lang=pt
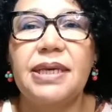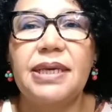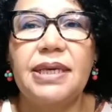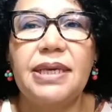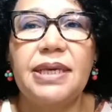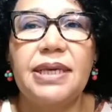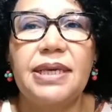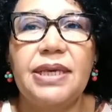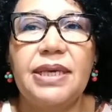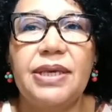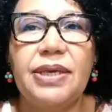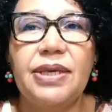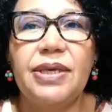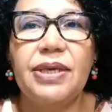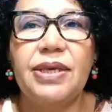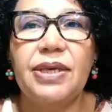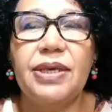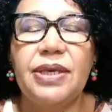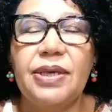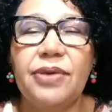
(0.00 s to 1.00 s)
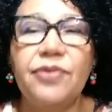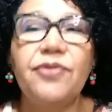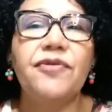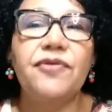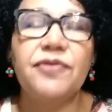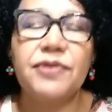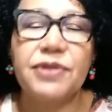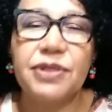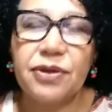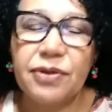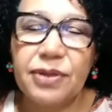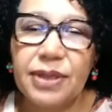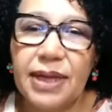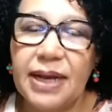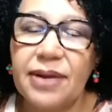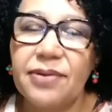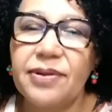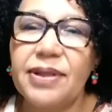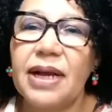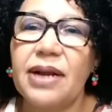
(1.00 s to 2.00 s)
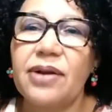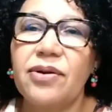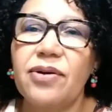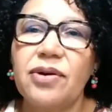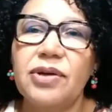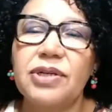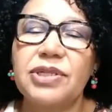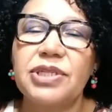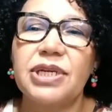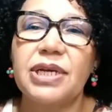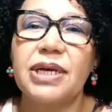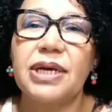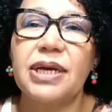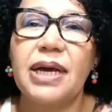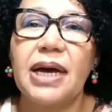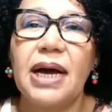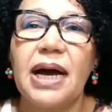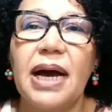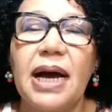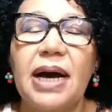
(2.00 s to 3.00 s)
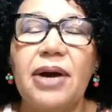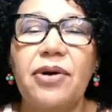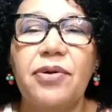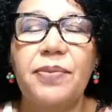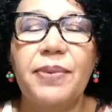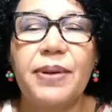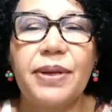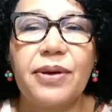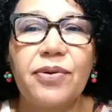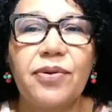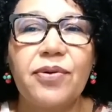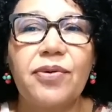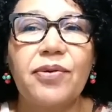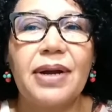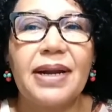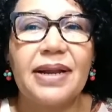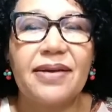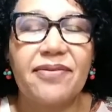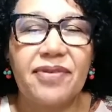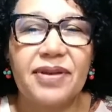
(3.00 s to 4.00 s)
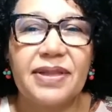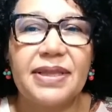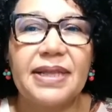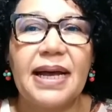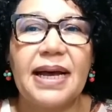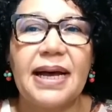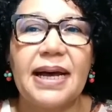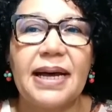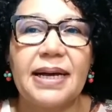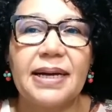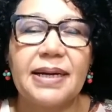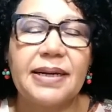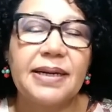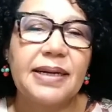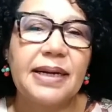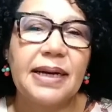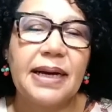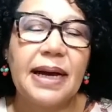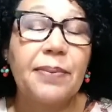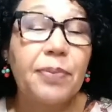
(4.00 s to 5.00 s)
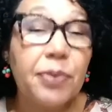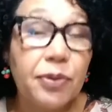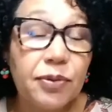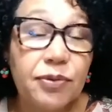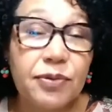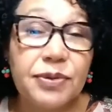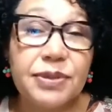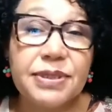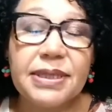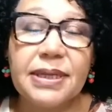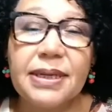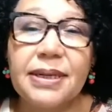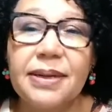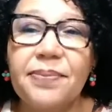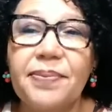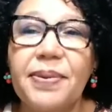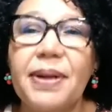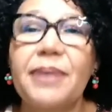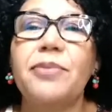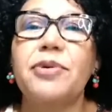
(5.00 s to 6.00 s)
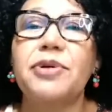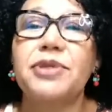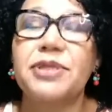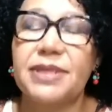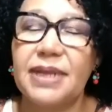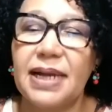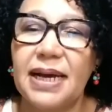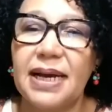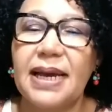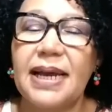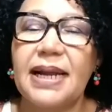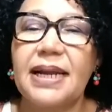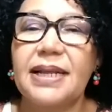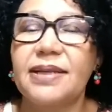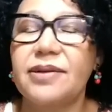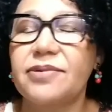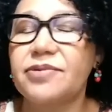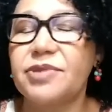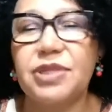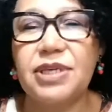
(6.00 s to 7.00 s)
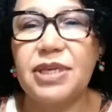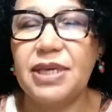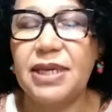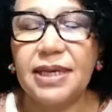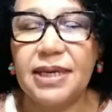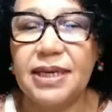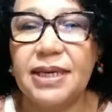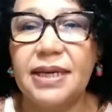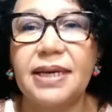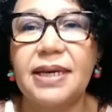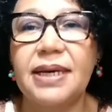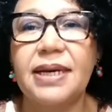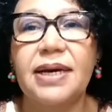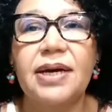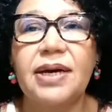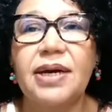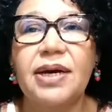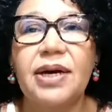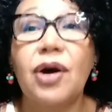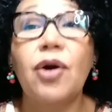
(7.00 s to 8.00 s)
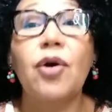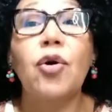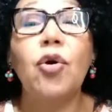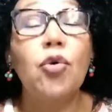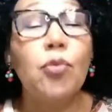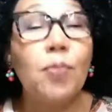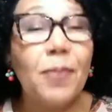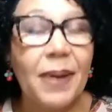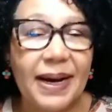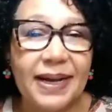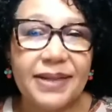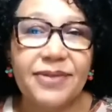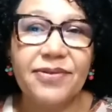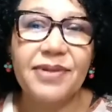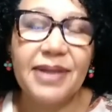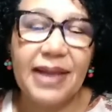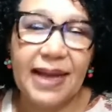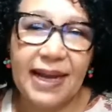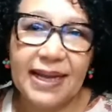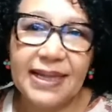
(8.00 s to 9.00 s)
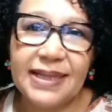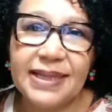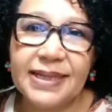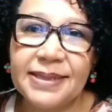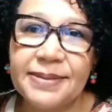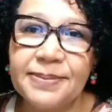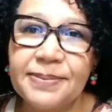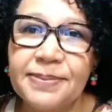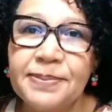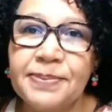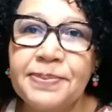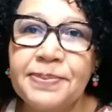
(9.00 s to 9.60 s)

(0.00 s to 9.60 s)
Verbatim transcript: e, e um funcionário da loja a obrigou a levantar a blusa para mostrar que ela não tinha roubado nada.